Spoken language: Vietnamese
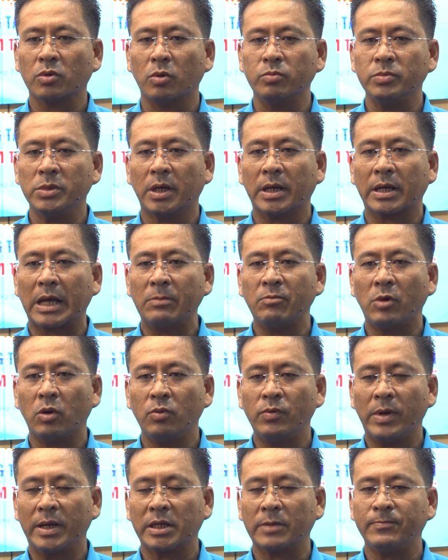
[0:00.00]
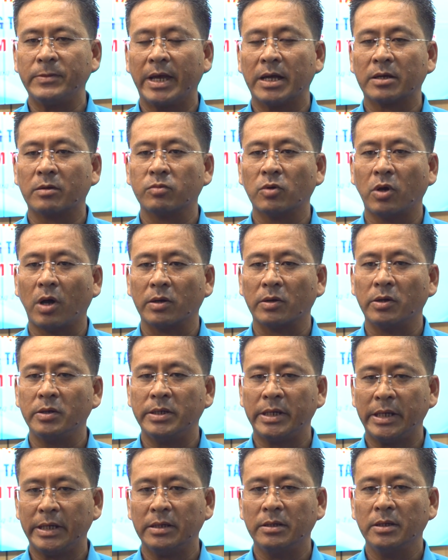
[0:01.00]
cũng như là cán bộ Ủy ban Kiểm tra Công đoàn
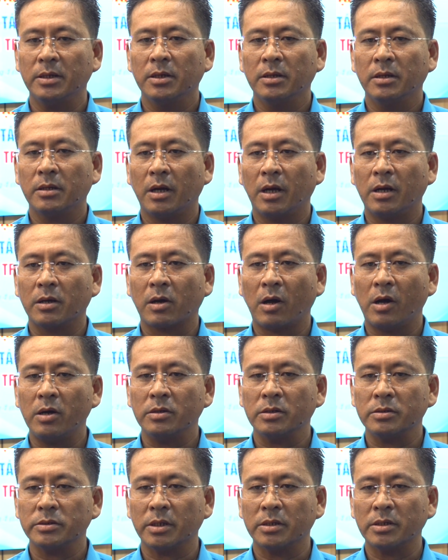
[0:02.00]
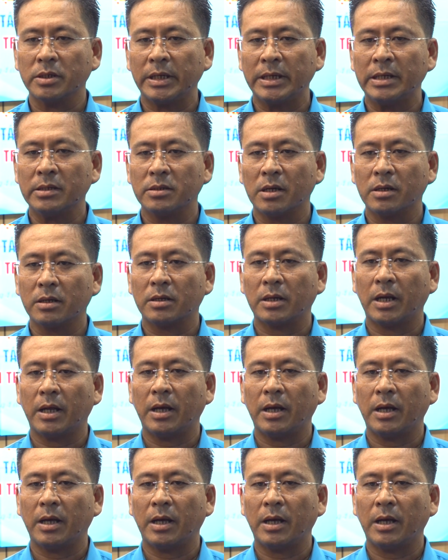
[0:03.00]
nói riêng có được những kiến thức